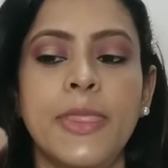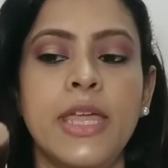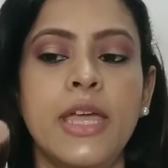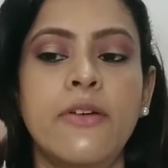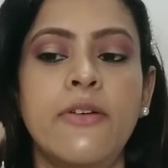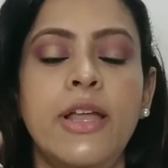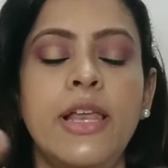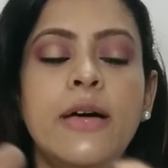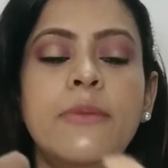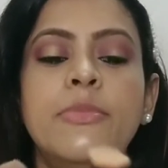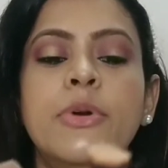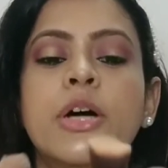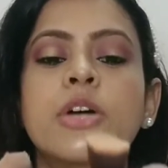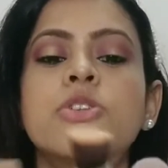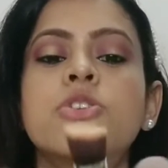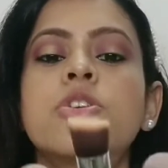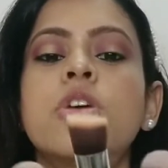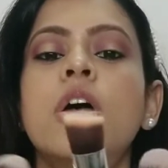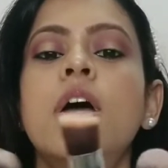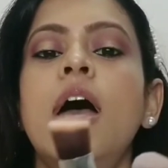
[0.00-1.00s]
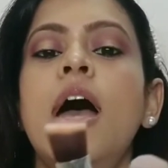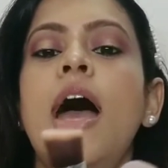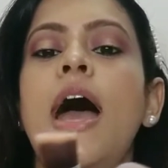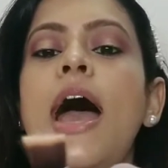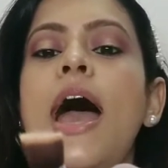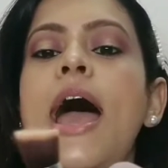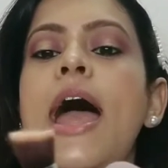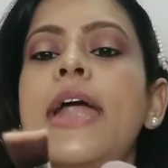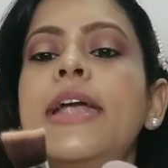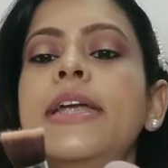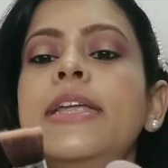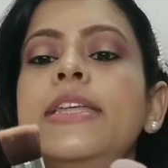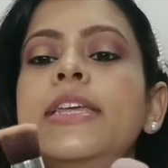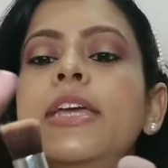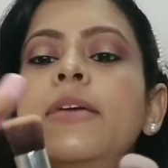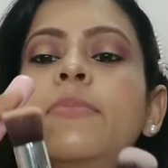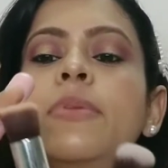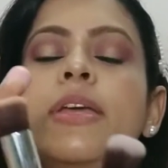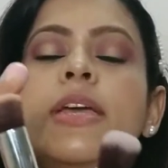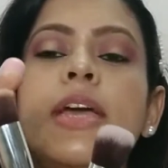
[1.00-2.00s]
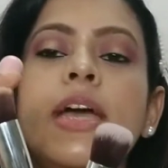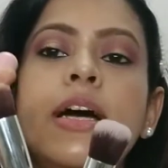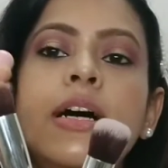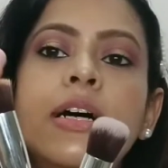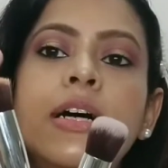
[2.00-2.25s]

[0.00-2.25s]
ये वाला ब्रश एंड ये भी